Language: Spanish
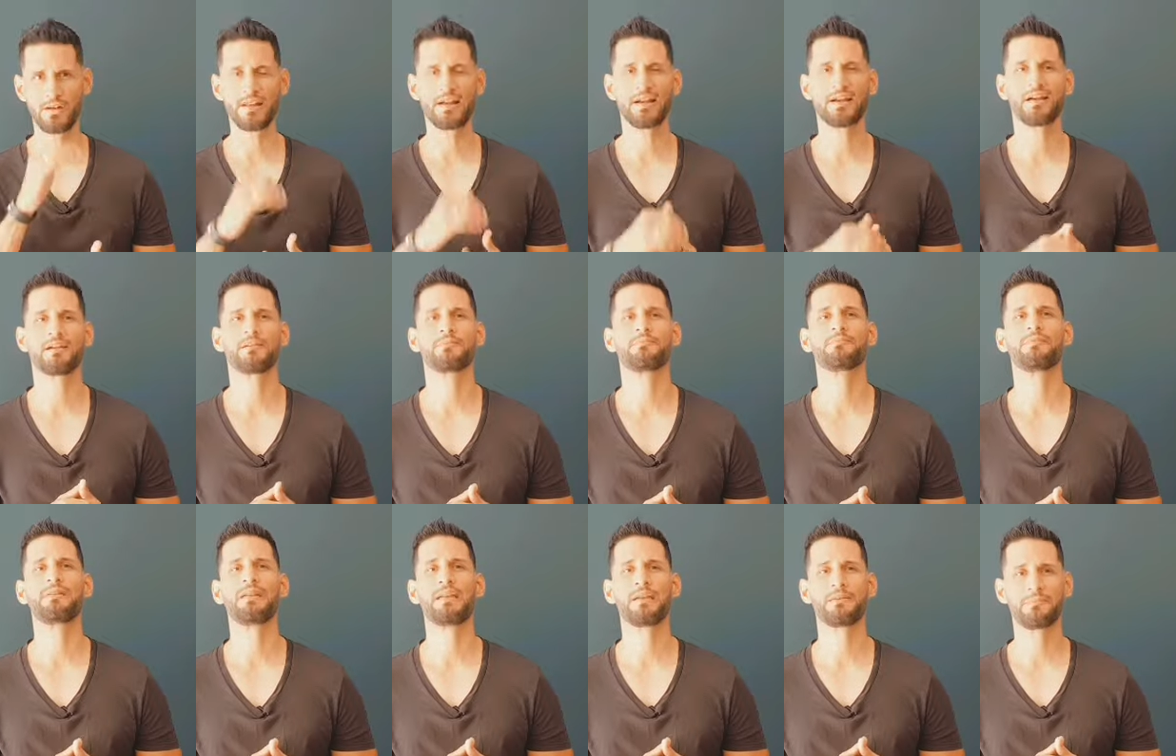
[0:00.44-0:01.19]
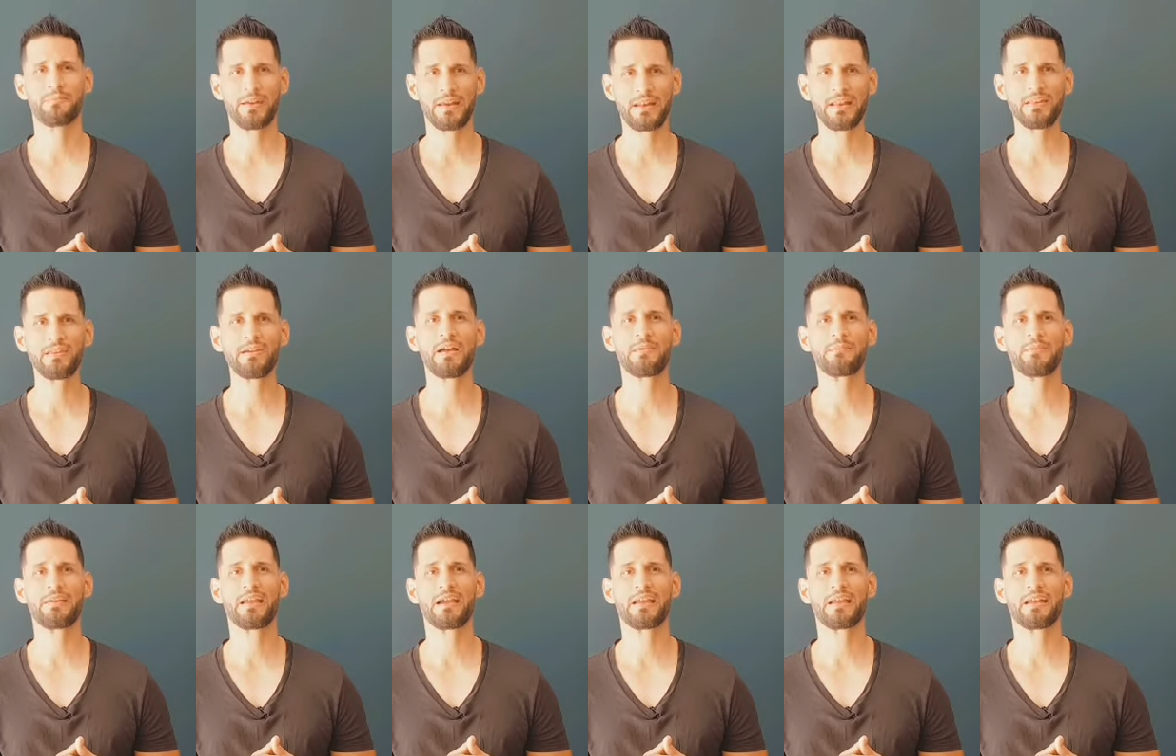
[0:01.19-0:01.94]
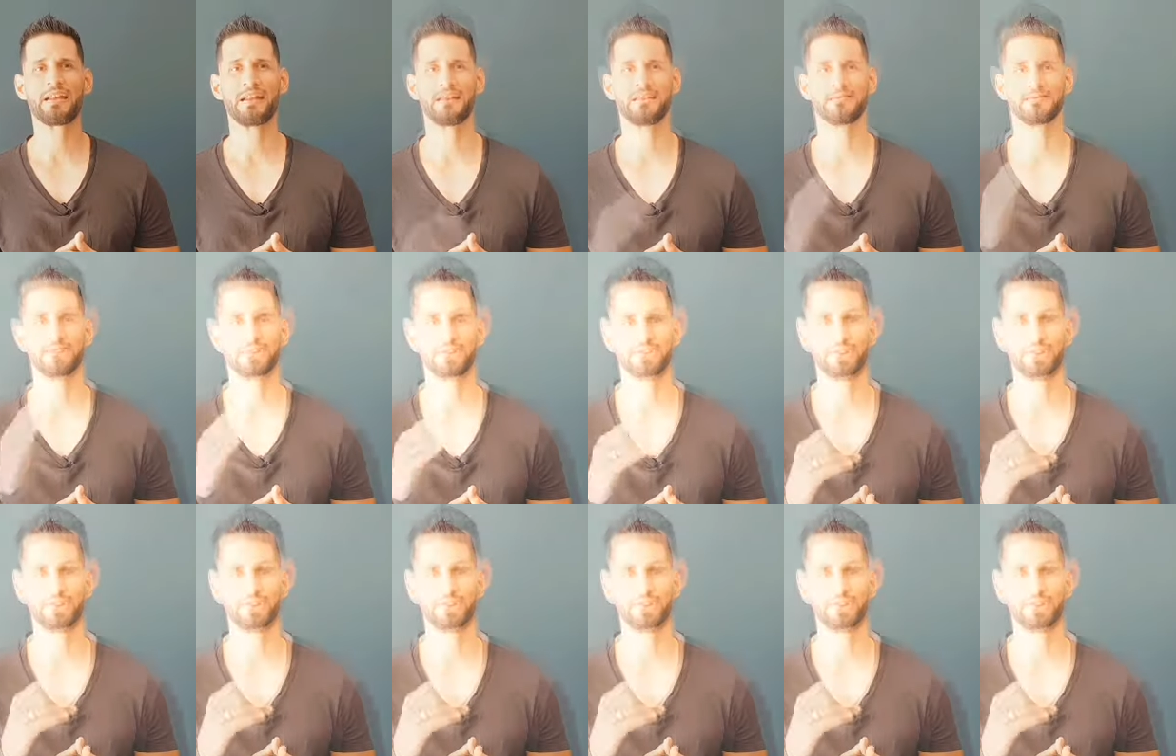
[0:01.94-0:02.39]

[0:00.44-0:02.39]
Hola, bienvenidos a mi canal.